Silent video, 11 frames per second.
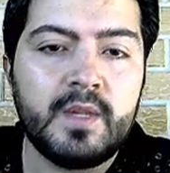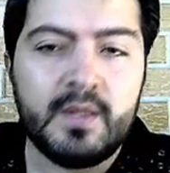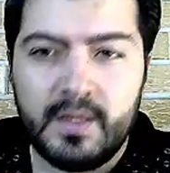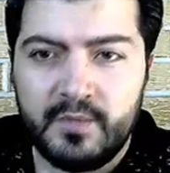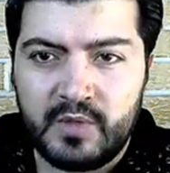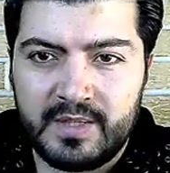
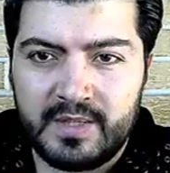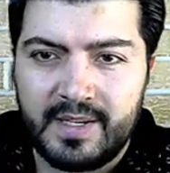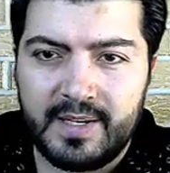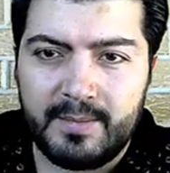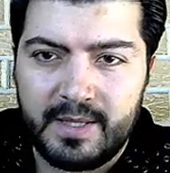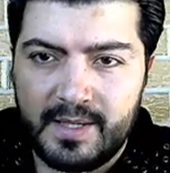Twitter'da
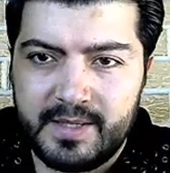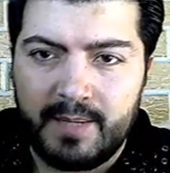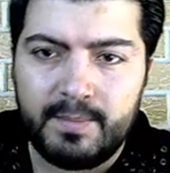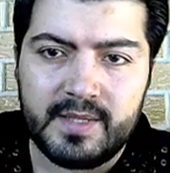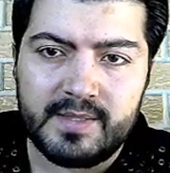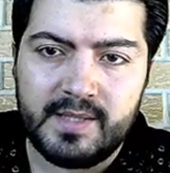aramalar
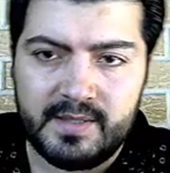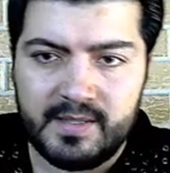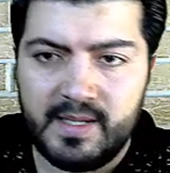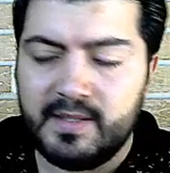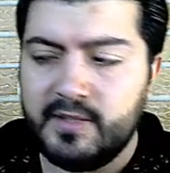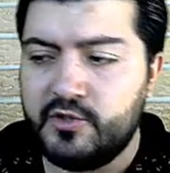yaparsanız
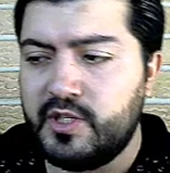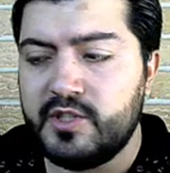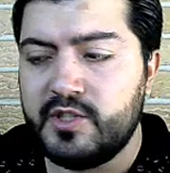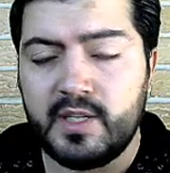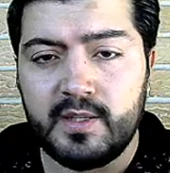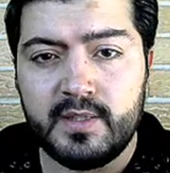zaten
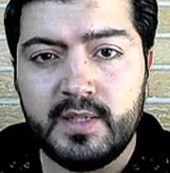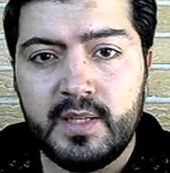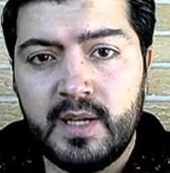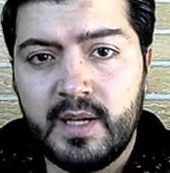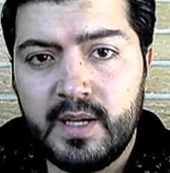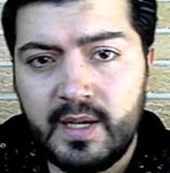çıkacaktır.
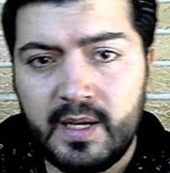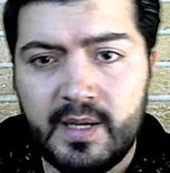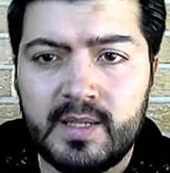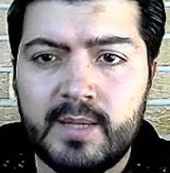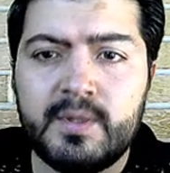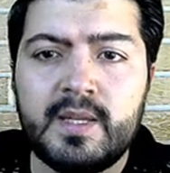
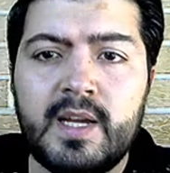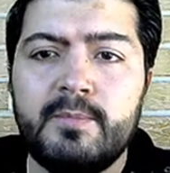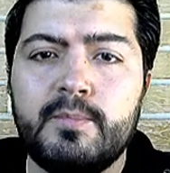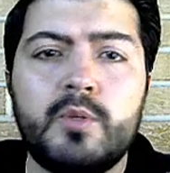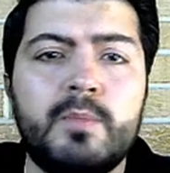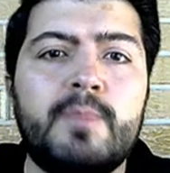Herhangi bir telif
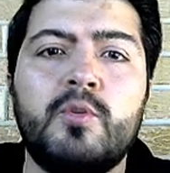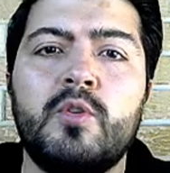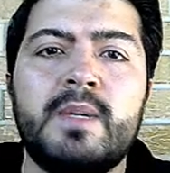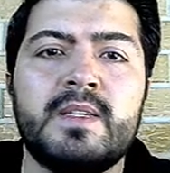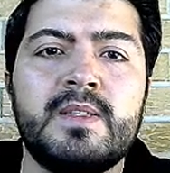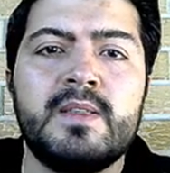problemi
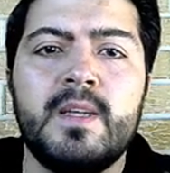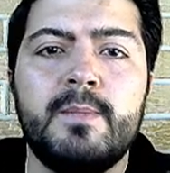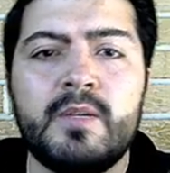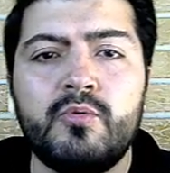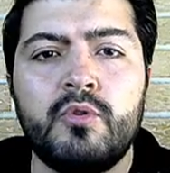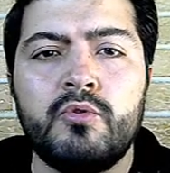olmasın diye
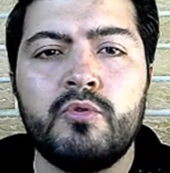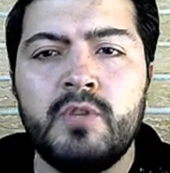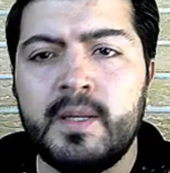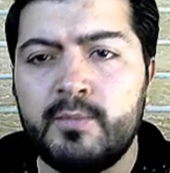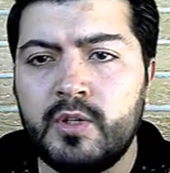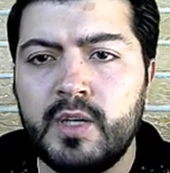ben
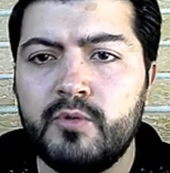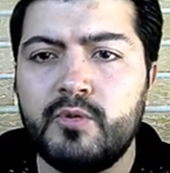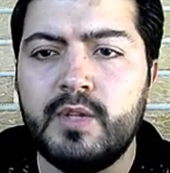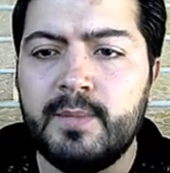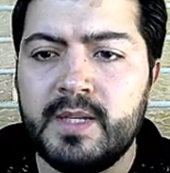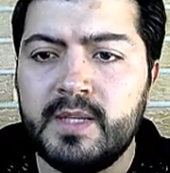görüntüleri buraya
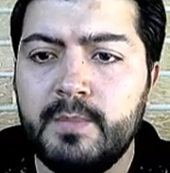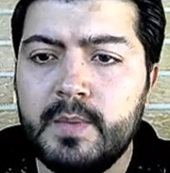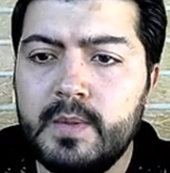yüklemedim.